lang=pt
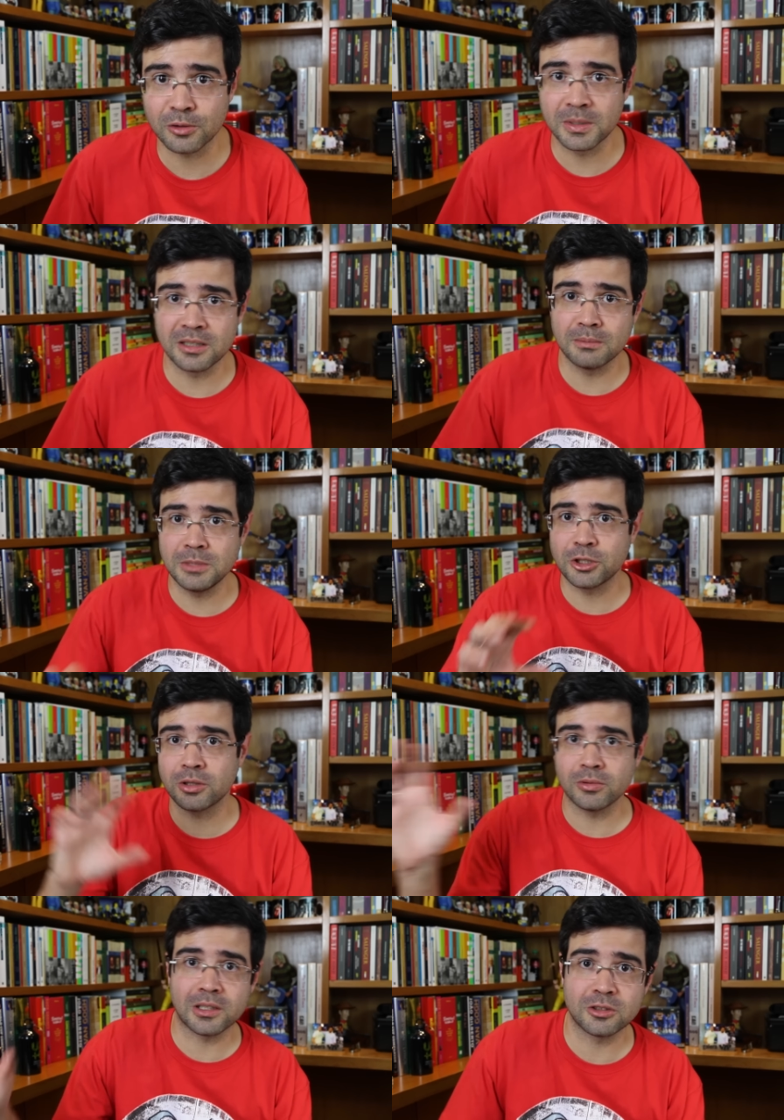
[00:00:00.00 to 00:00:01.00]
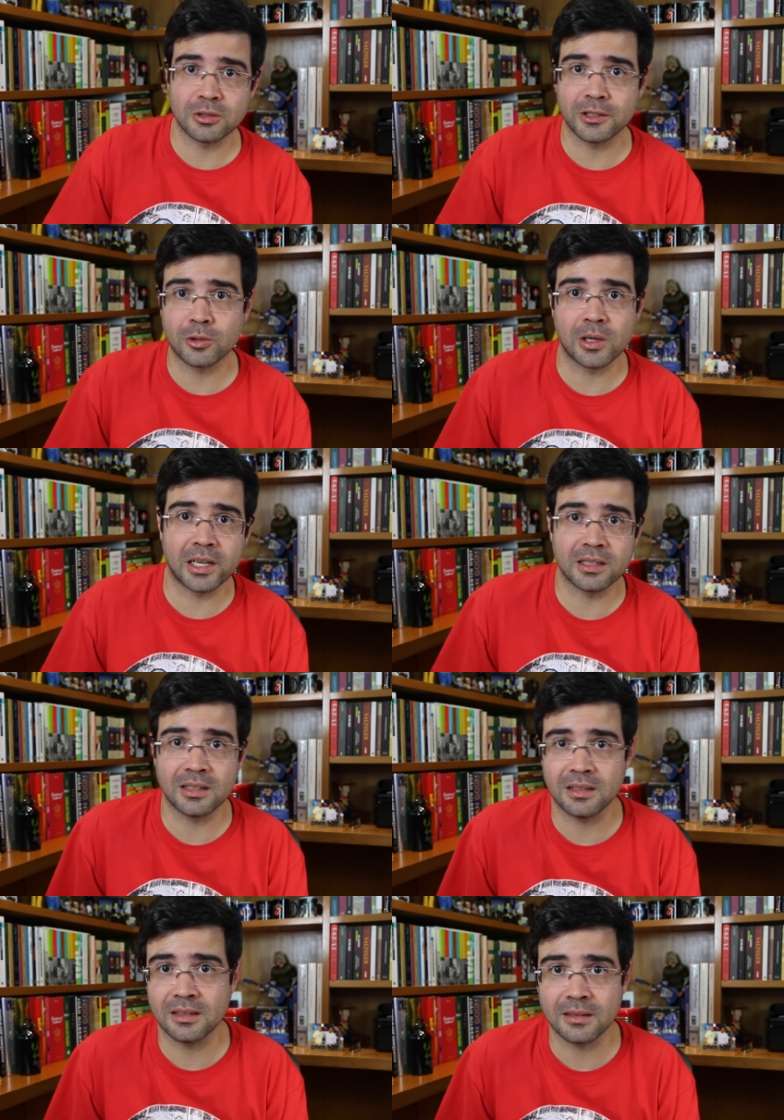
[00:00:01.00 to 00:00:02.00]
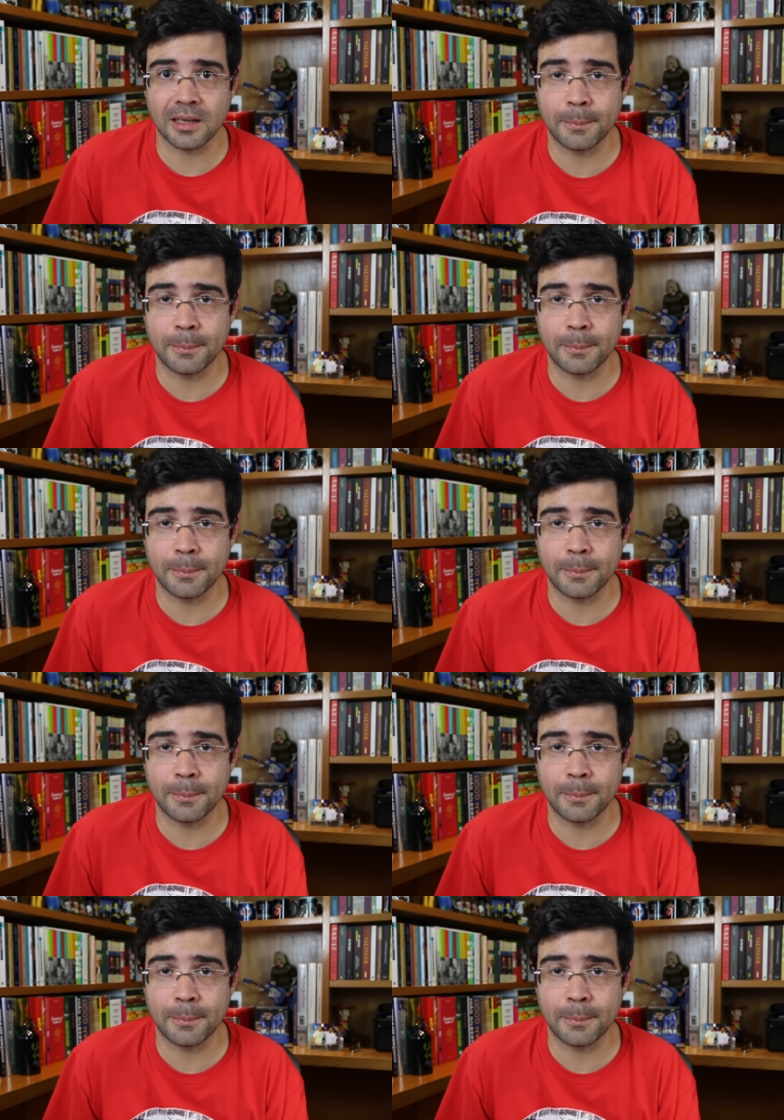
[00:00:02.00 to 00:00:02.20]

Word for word: era uma mistura sonora que